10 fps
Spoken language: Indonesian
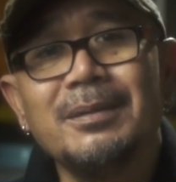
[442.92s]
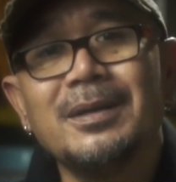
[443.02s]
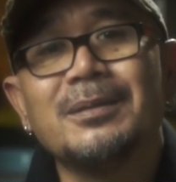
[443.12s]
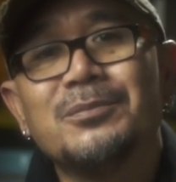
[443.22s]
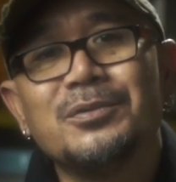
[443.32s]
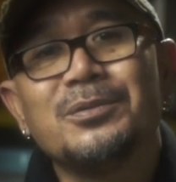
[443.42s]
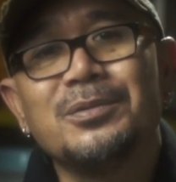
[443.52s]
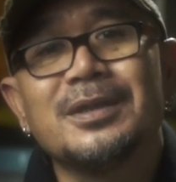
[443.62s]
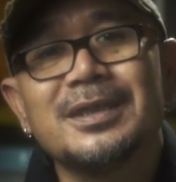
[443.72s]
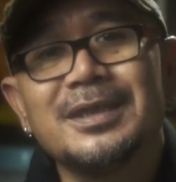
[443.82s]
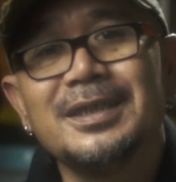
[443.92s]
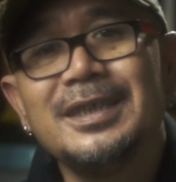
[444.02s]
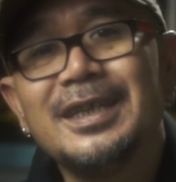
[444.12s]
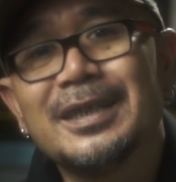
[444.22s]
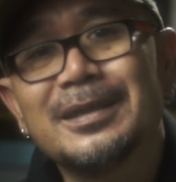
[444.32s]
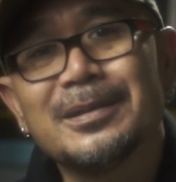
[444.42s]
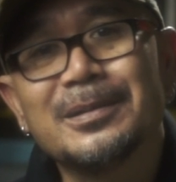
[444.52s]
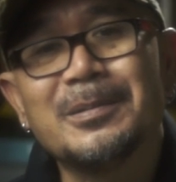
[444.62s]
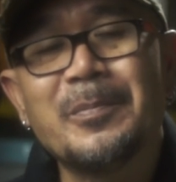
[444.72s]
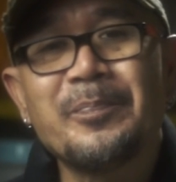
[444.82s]
memang butuh kesenian
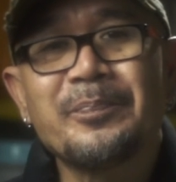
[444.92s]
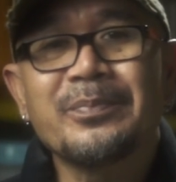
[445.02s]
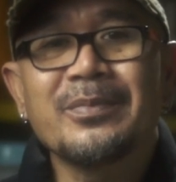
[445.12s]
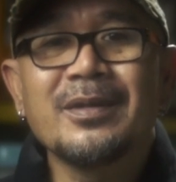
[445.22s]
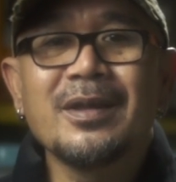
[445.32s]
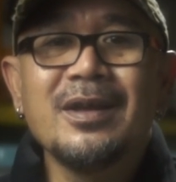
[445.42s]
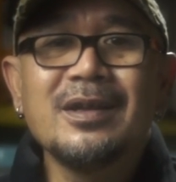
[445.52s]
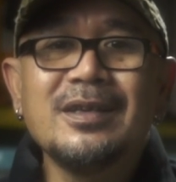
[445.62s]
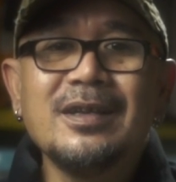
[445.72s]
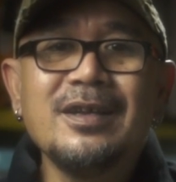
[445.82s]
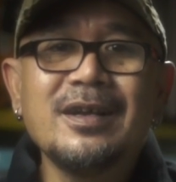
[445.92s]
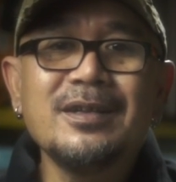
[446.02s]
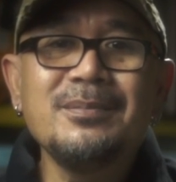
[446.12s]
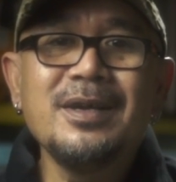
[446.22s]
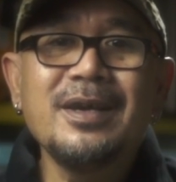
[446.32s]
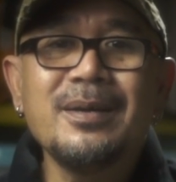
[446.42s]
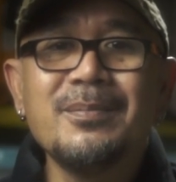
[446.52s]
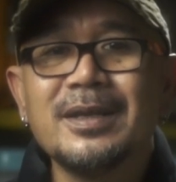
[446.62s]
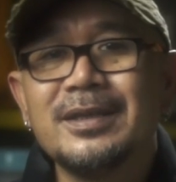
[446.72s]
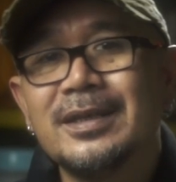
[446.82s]
gitu loh dan yang lebih
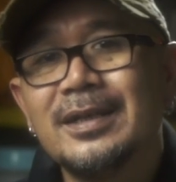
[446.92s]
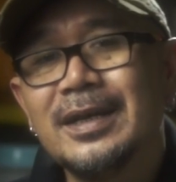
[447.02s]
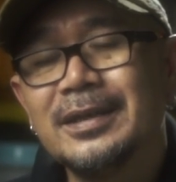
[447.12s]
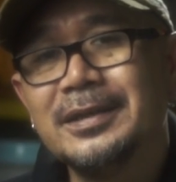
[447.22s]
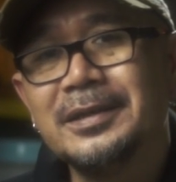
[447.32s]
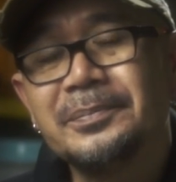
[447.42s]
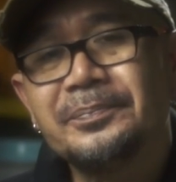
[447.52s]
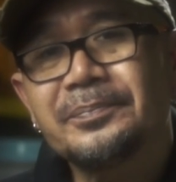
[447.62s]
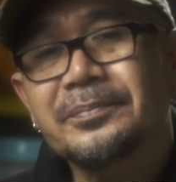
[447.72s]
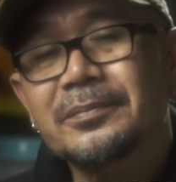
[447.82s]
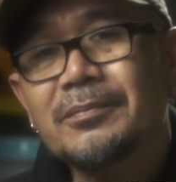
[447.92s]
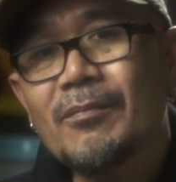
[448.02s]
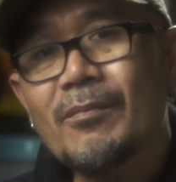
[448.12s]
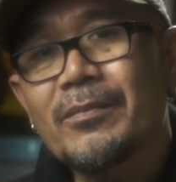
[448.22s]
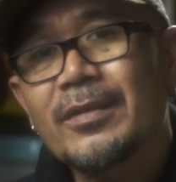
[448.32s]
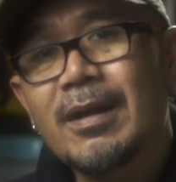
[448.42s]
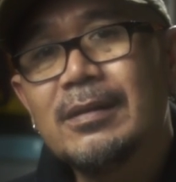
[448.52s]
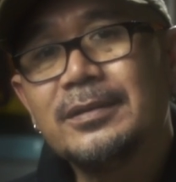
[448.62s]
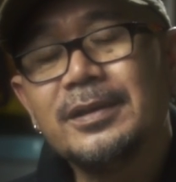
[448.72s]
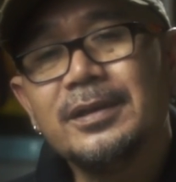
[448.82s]
hebatnya lagi
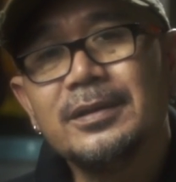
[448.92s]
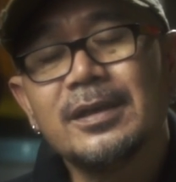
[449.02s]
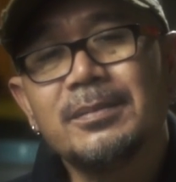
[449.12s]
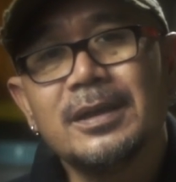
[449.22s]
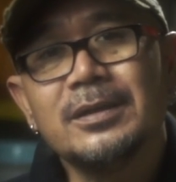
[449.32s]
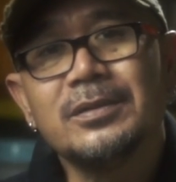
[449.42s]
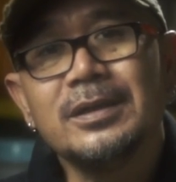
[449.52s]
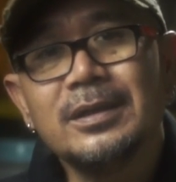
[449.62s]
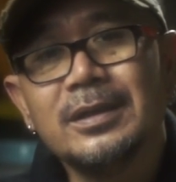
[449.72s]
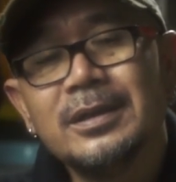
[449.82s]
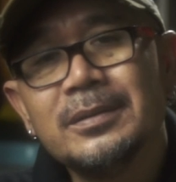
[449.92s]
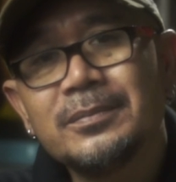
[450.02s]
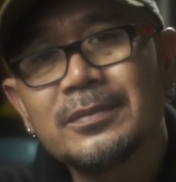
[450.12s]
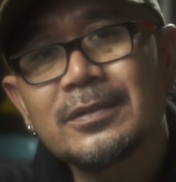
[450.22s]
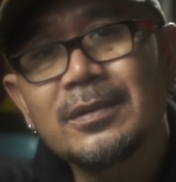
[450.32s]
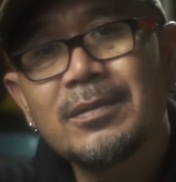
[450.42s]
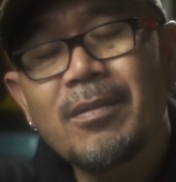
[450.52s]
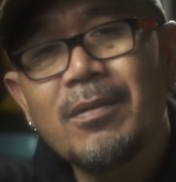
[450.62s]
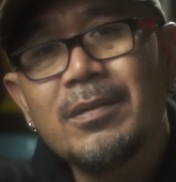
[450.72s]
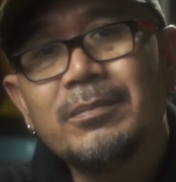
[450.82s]
di Indramayu ini
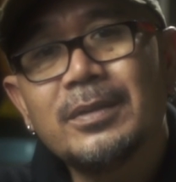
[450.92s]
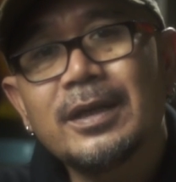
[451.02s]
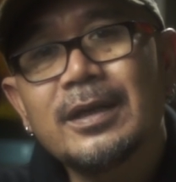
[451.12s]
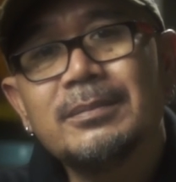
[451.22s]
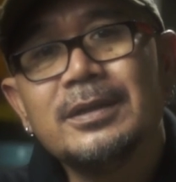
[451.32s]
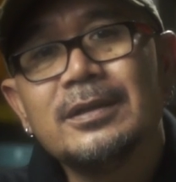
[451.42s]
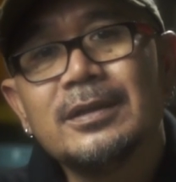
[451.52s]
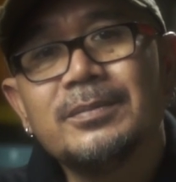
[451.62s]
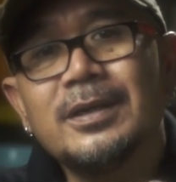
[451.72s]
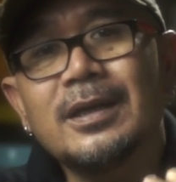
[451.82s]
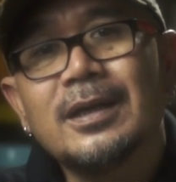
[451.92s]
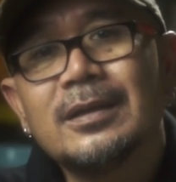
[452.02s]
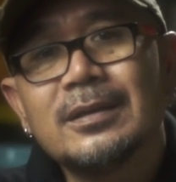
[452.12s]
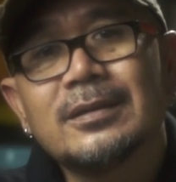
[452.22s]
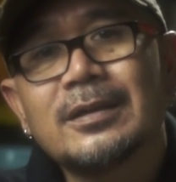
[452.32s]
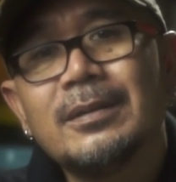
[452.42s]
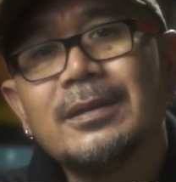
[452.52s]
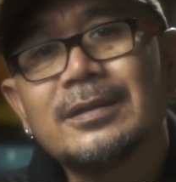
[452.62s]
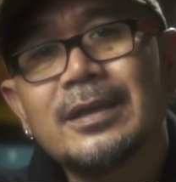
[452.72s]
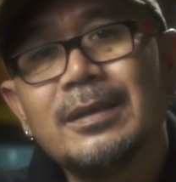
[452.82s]
mereka menciptakan
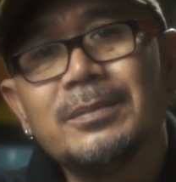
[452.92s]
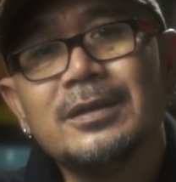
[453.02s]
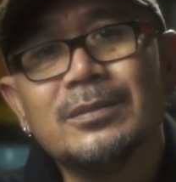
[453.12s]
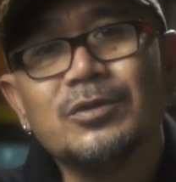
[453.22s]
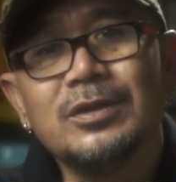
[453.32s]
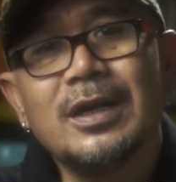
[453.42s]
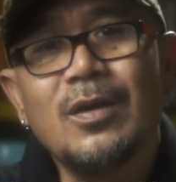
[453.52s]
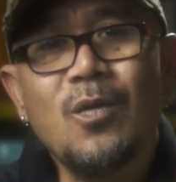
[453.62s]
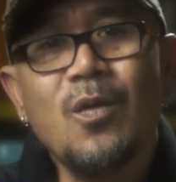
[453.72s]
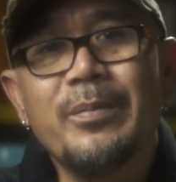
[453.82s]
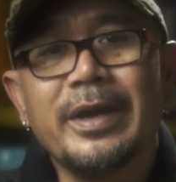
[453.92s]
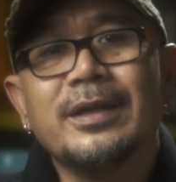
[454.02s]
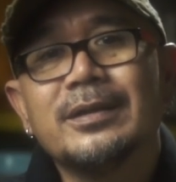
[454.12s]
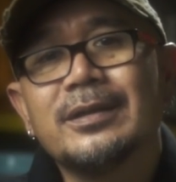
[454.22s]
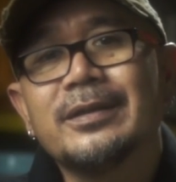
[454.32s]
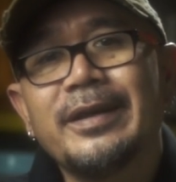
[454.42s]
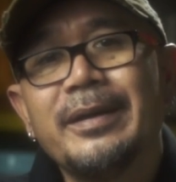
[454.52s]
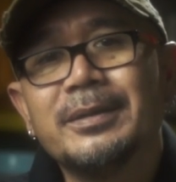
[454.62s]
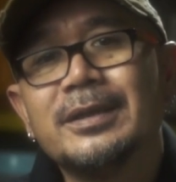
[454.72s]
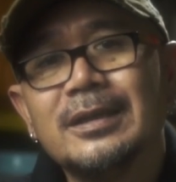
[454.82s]
saya saya menyebutnya home
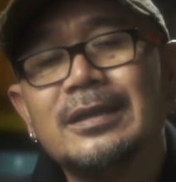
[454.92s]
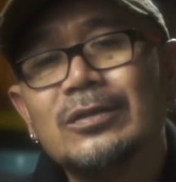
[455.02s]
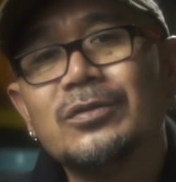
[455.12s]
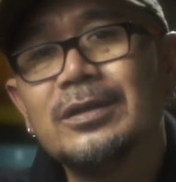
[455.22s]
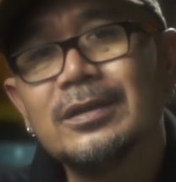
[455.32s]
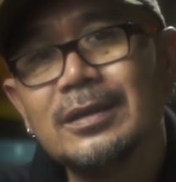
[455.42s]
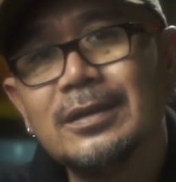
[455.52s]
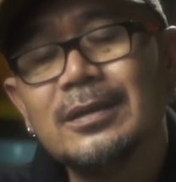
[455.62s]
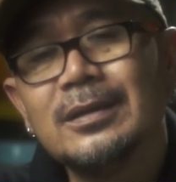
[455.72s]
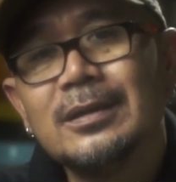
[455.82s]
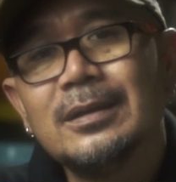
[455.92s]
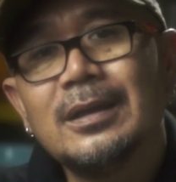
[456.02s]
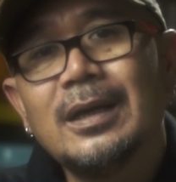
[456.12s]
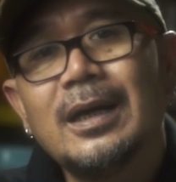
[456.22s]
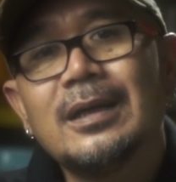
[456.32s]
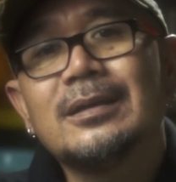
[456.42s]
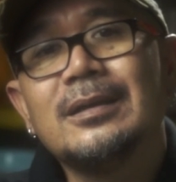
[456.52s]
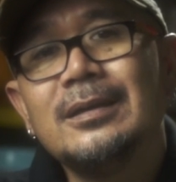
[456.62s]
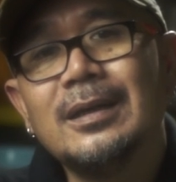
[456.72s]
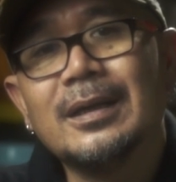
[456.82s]
entertainment industry
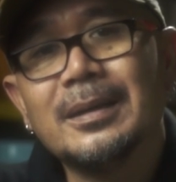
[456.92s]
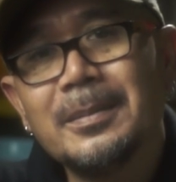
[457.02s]
artinya